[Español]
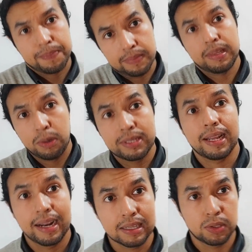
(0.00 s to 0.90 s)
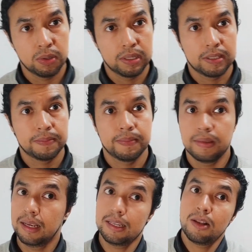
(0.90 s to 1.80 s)
de nuestras acciones.
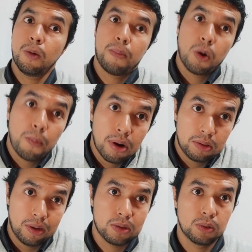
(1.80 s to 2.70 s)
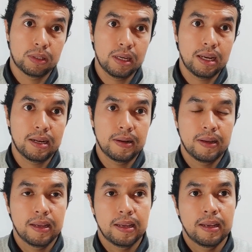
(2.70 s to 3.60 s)
Ese es lo propio de la teoría social.
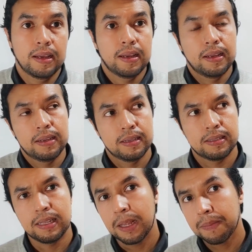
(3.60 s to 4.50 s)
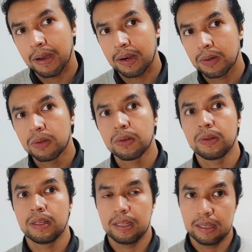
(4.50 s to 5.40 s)
Sin
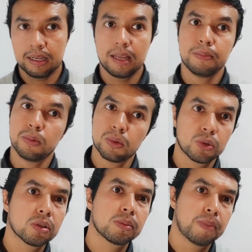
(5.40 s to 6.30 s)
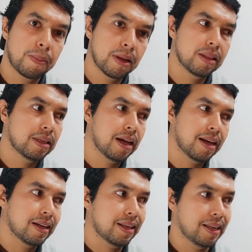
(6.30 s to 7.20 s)
embargo, eh, hay muchos va a
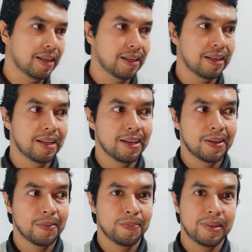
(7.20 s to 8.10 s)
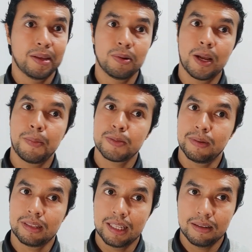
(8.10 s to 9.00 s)
plantear que tienen una
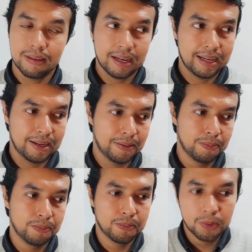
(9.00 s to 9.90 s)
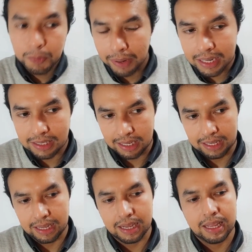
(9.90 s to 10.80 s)
perspectiva muy
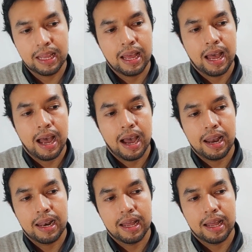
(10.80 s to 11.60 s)
parecida a,